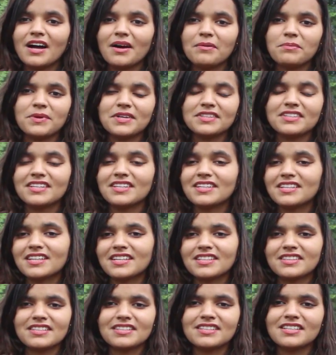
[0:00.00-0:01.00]
अब पता नहीं
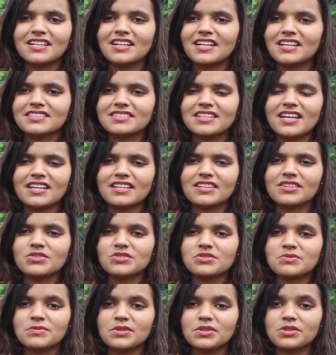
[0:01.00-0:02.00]
कितने दिन लग जाएंगे
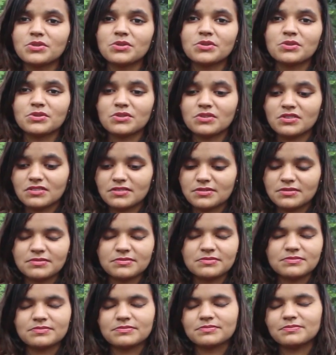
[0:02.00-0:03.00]
उसमें तो और
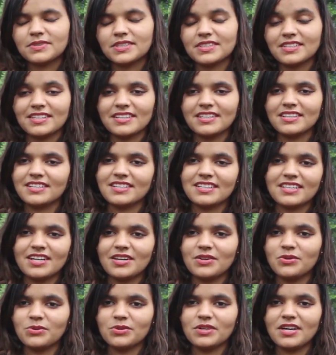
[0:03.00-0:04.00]
पता नहीं
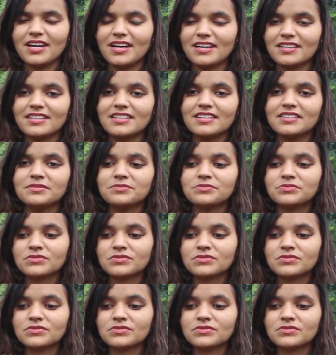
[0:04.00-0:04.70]
क्या होगा आगे